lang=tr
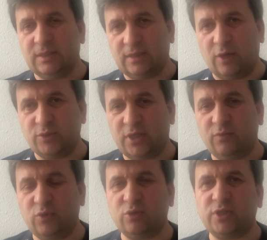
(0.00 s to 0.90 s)
daha
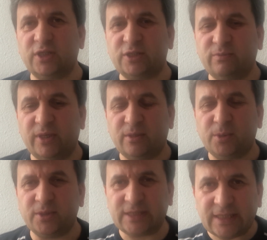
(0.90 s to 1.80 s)
önceki video
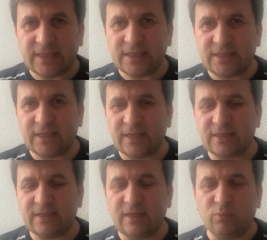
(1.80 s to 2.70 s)
çalışmalarımızın
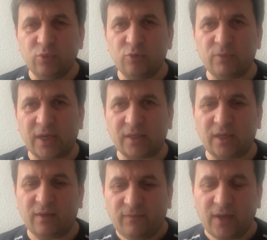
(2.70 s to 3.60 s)
içerisinde
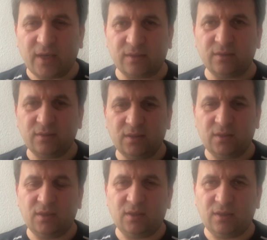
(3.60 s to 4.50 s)
bulunmakta fakat
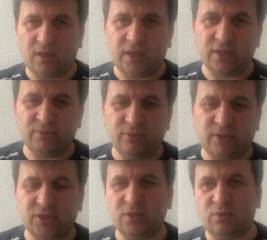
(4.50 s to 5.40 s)
ayrı bir
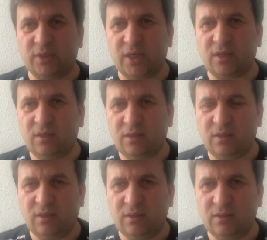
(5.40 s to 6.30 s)
başlık olarak
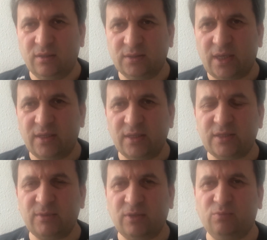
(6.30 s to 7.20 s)
e,
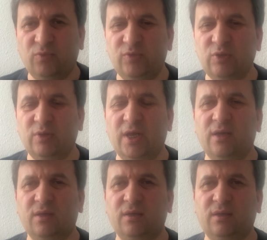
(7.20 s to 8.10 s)
zannedersem ilk bu
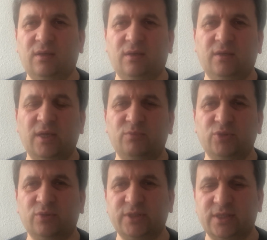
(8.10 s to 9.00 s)
videoyla e,
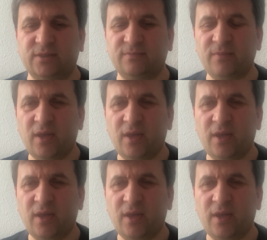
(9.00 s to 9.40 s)
yapmış olacağız.